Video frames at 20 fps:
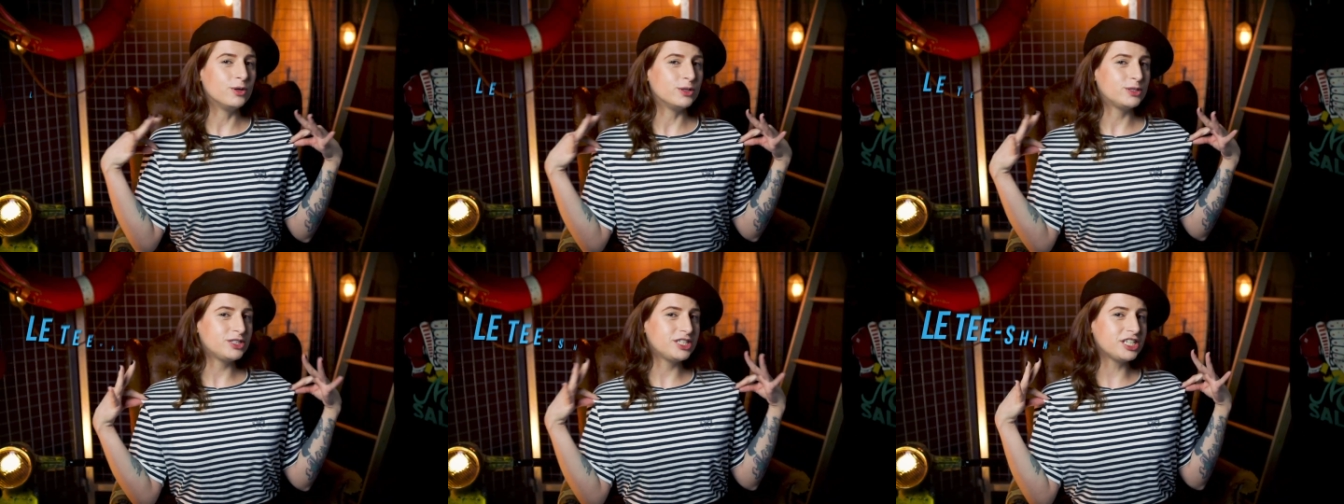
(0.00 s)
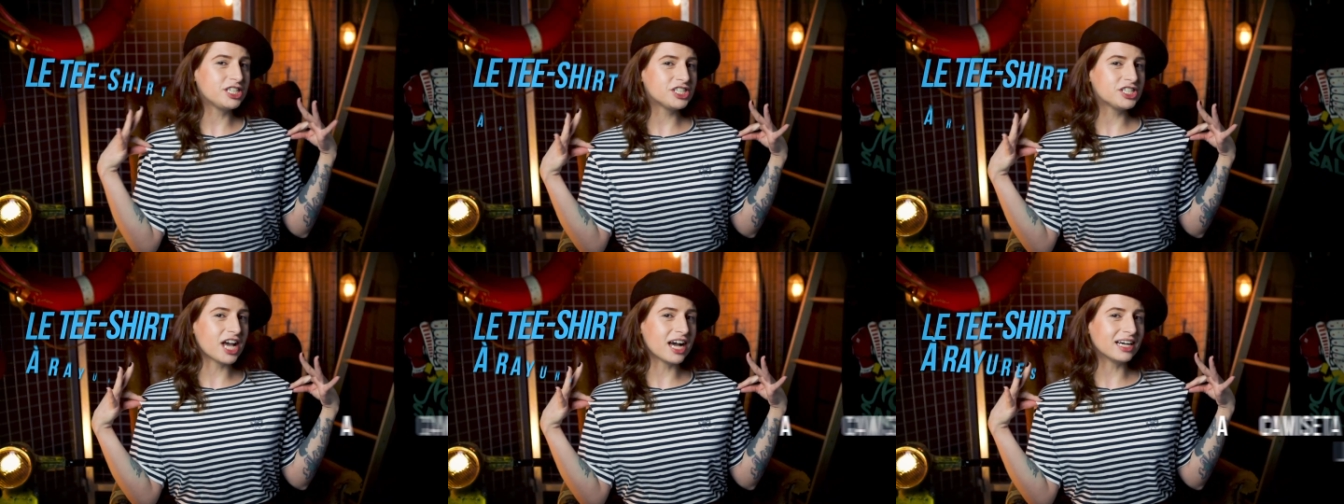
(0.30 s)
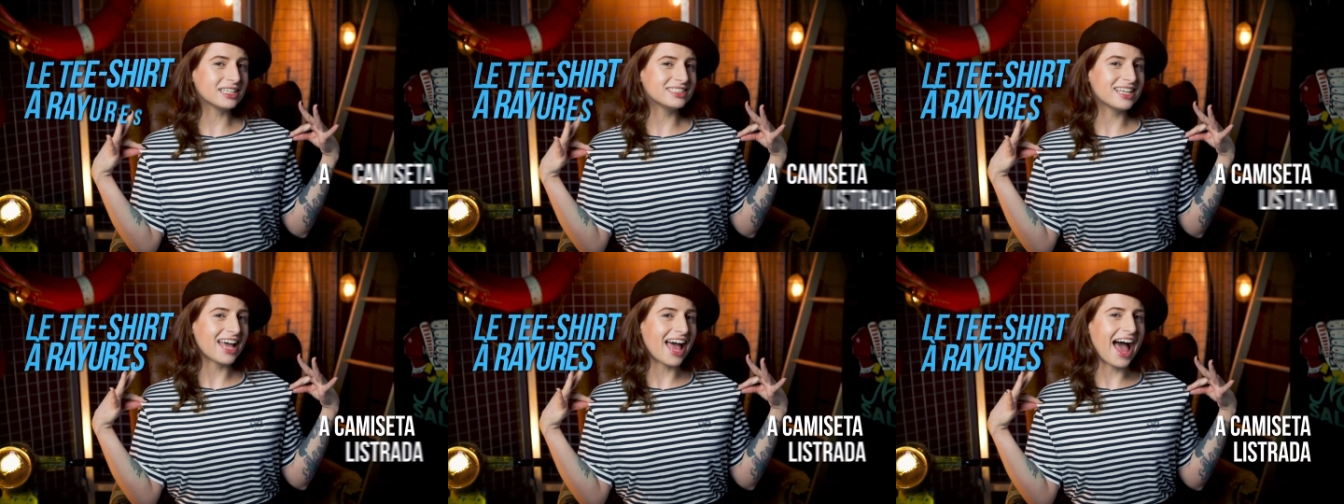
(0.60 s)
le
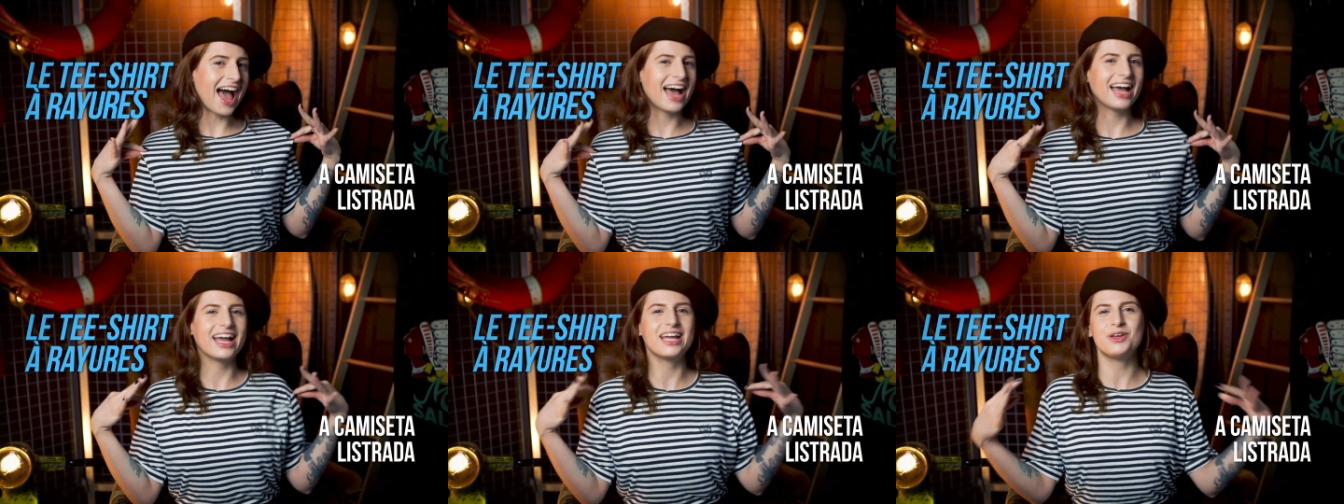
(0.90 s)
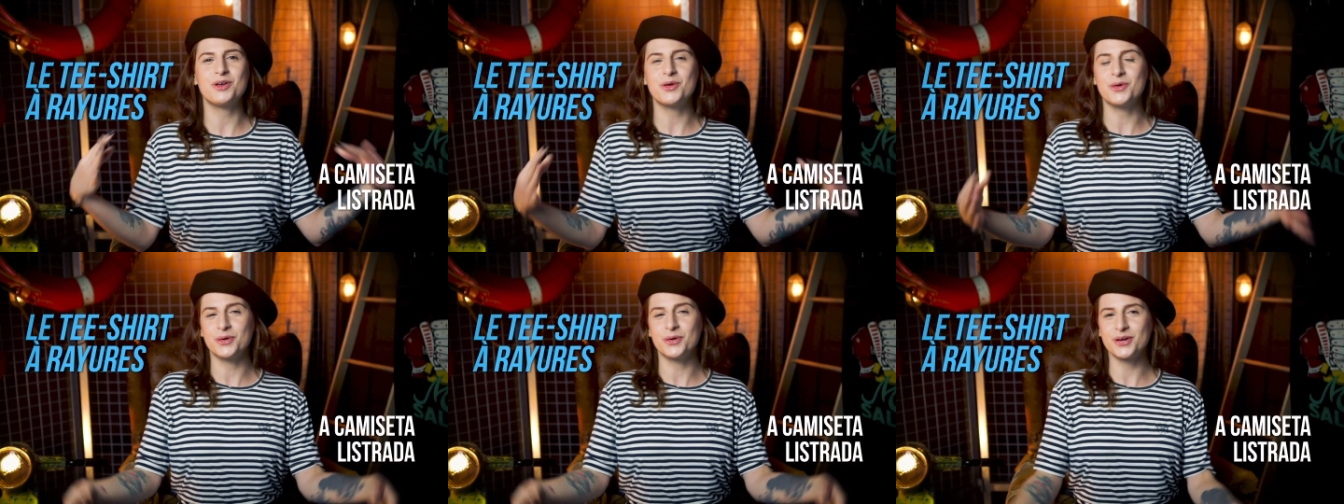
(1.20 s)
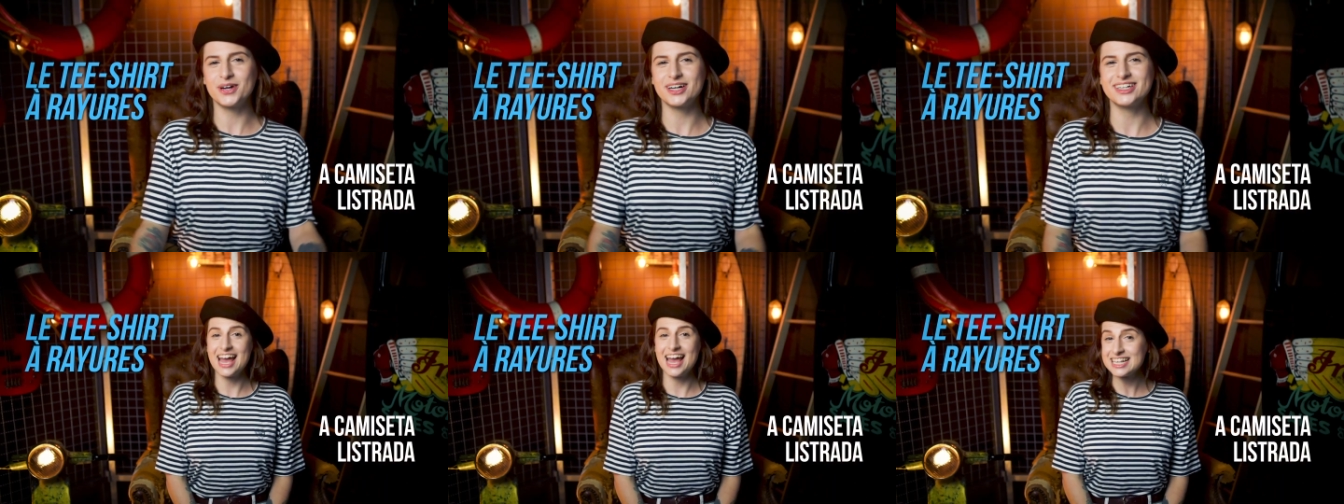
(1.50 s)
t-shirt à rayures.
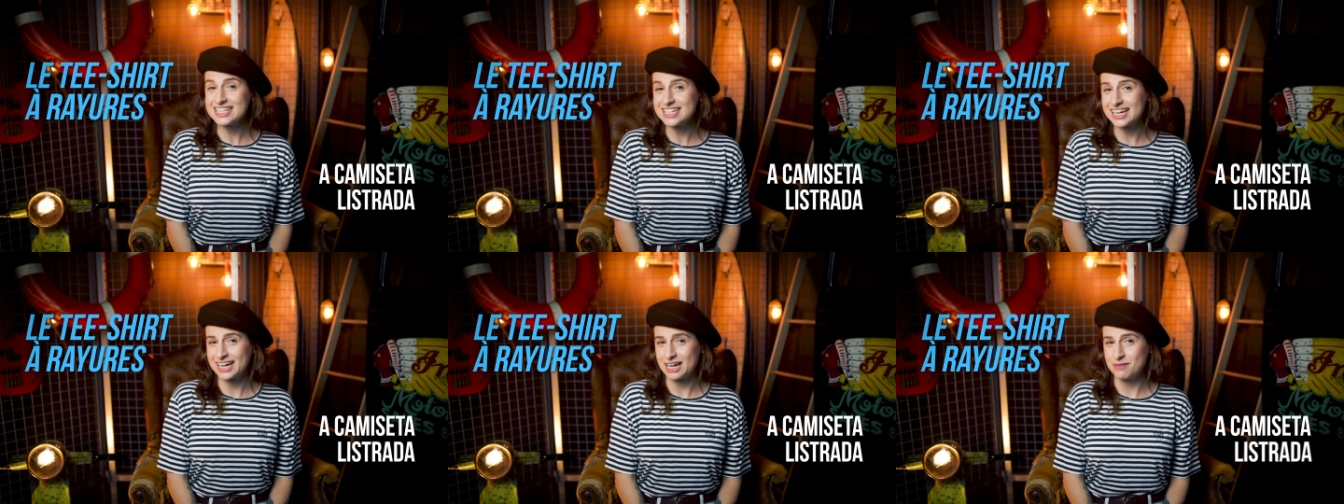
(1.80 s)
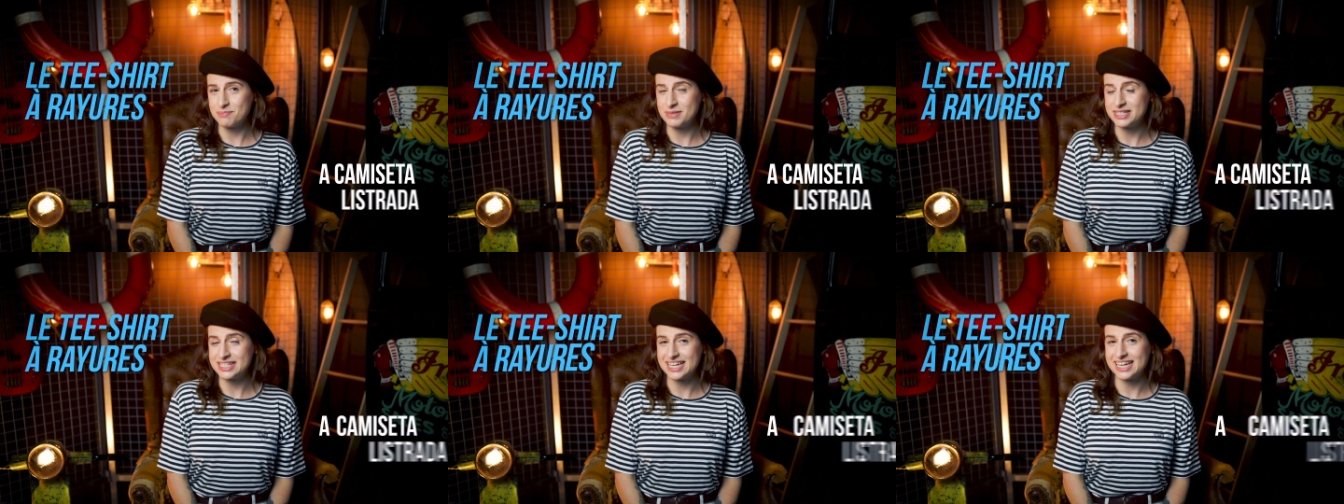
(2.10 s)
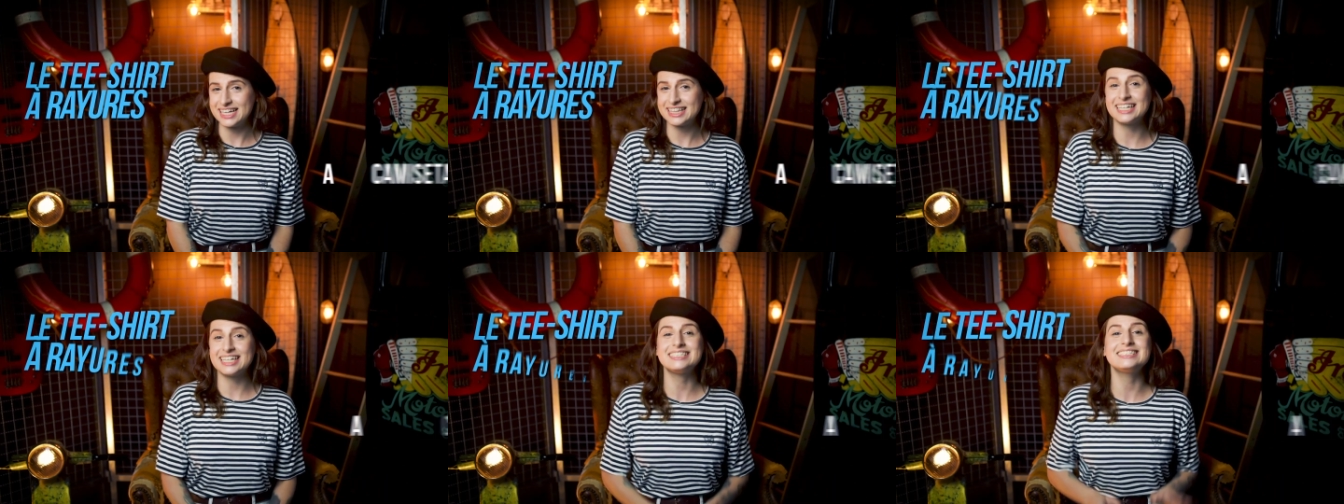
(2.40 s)
Essa
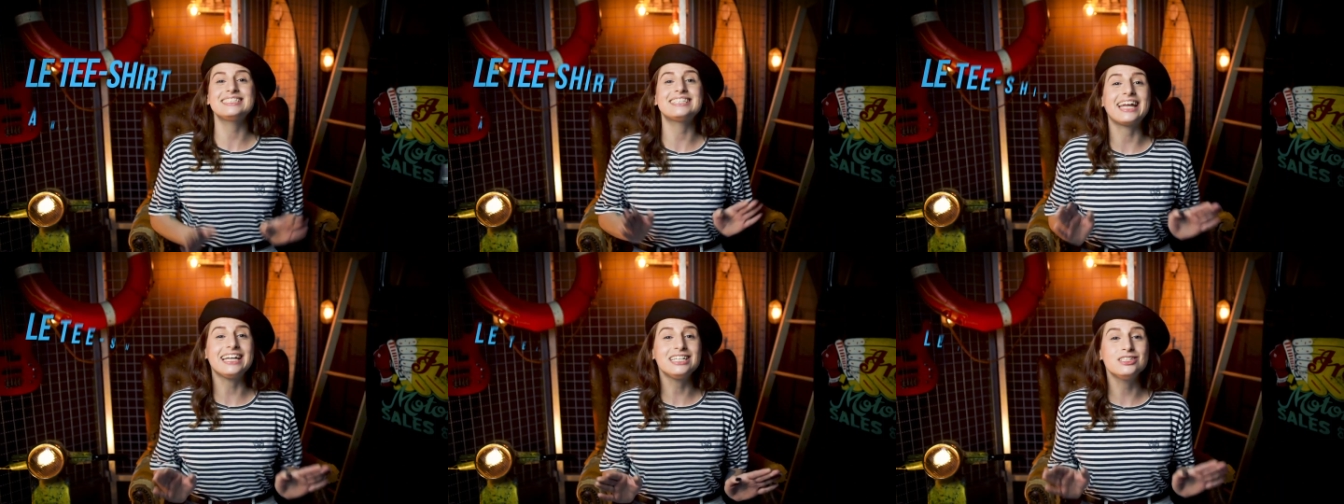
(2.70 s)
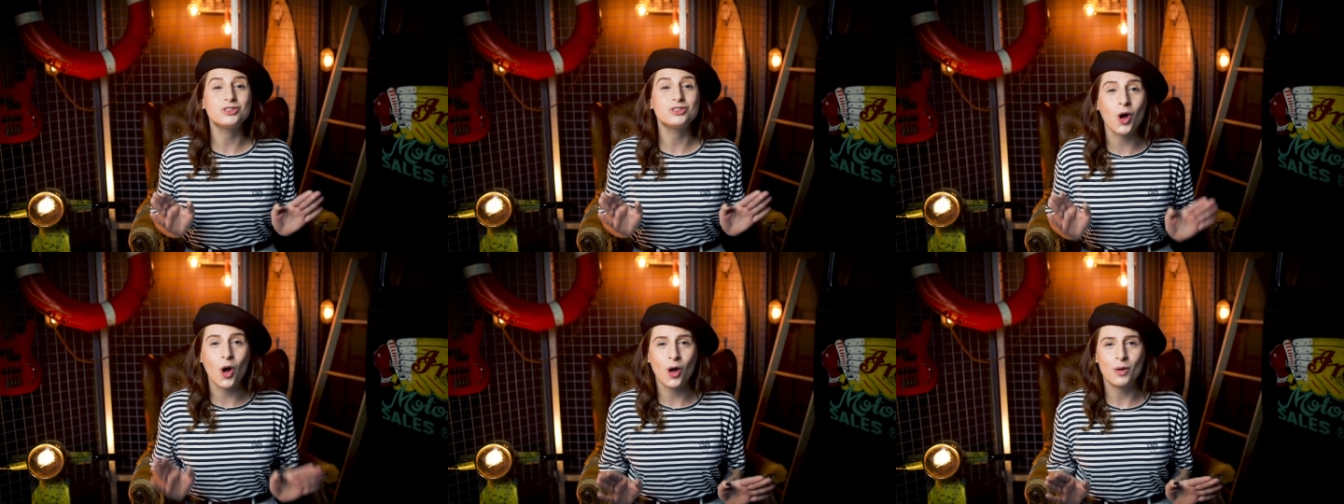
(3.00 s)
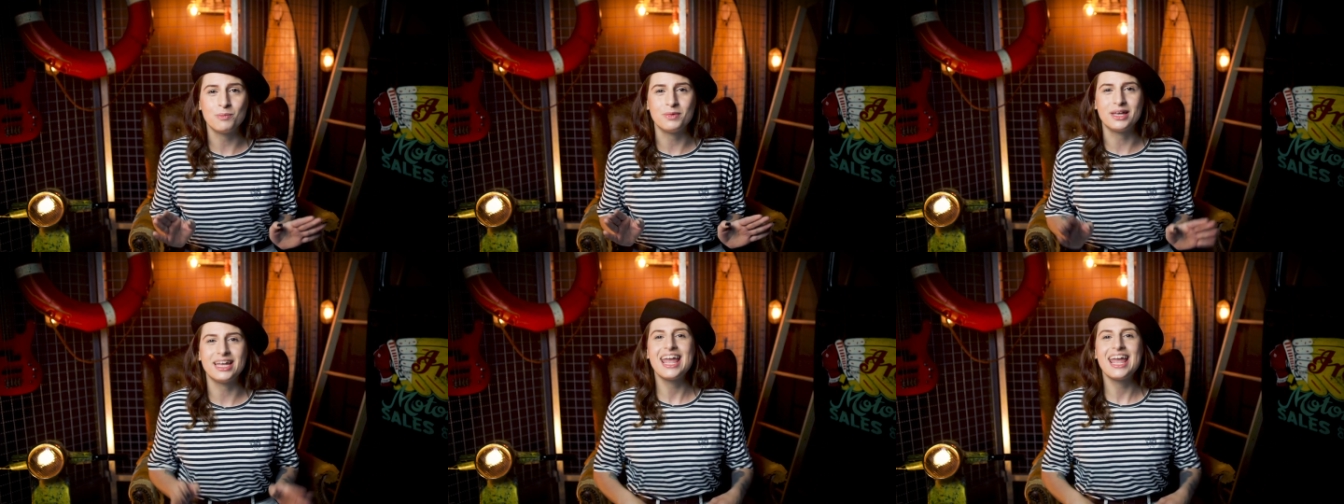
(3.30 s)
camiseta tem
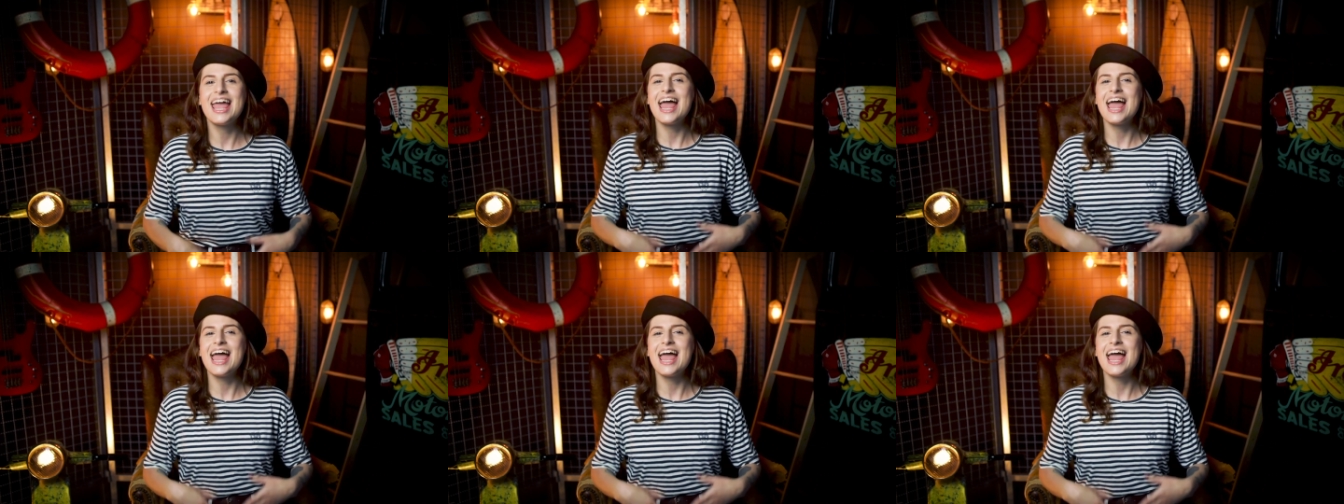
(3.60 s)
nome.